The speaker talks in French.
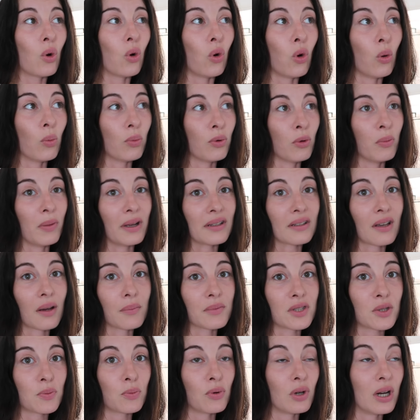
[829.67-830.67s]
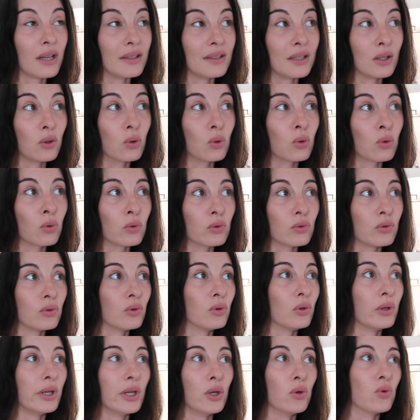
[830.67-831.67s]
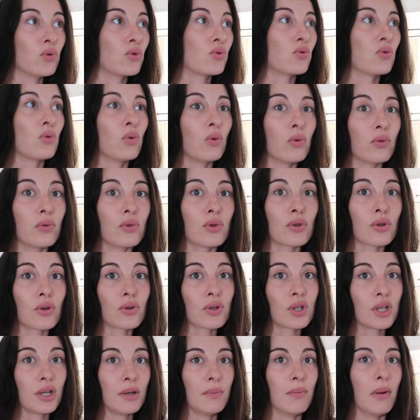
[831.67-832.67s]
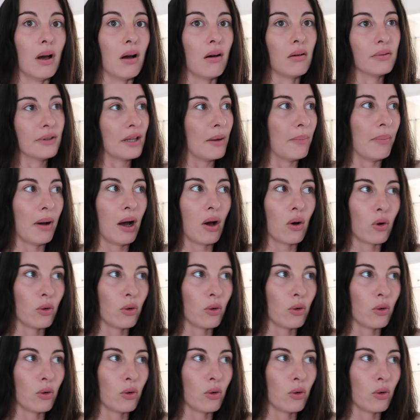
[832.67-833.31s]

on peut mettre un petit peu la déco qu'on veut et le jour où on veut changer, ben, on n'a pas à